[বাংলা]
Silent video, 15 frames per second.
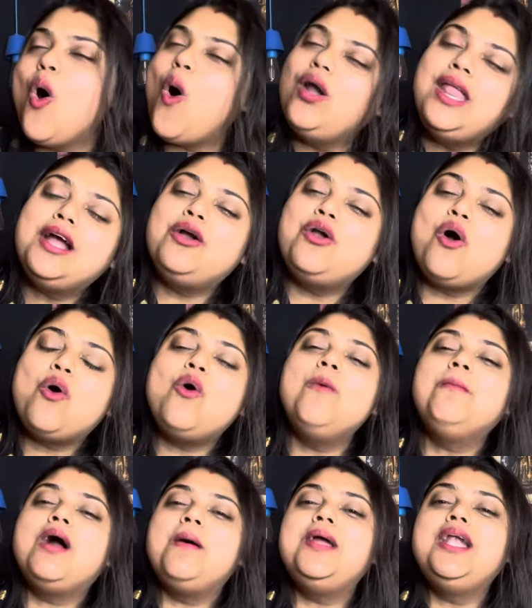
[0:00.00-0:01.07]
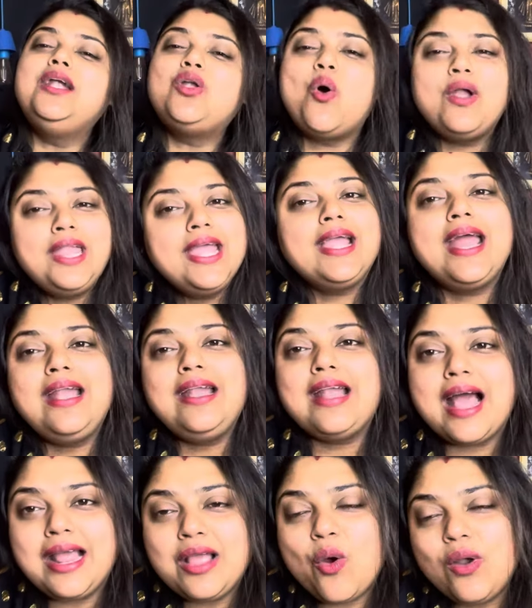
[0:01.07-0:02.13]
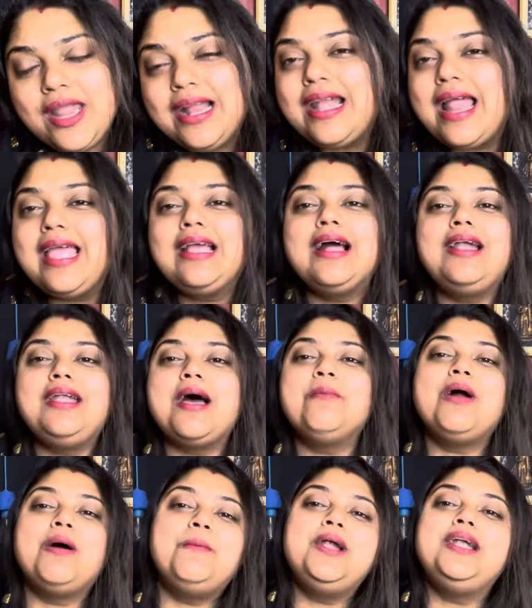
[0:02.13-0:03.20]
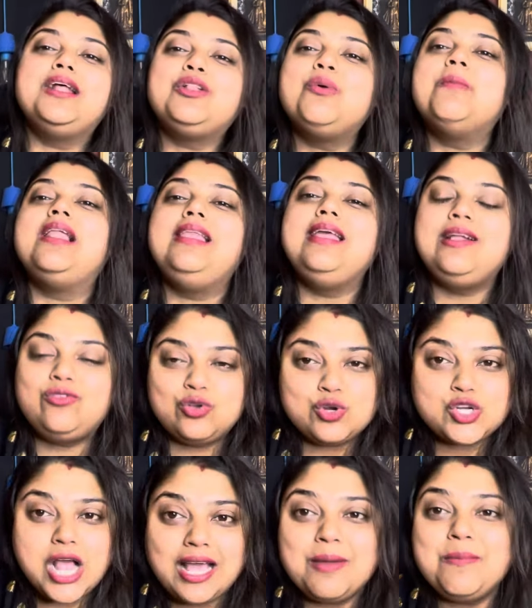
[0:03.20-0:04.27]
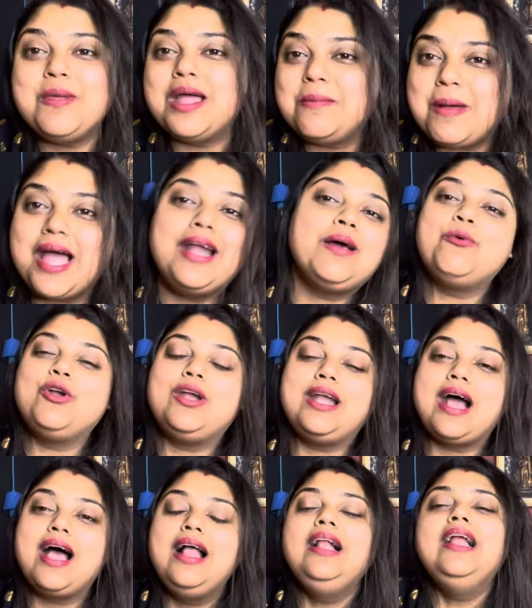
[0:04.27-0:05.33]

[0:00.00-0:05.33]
অনেক রকম কমেন্ট অনেকের নায়ক অনেক নায়িকার নাম কমেন্টে তোমরা লিখছো সাকিবিয়ান ভাইরা বোনেরা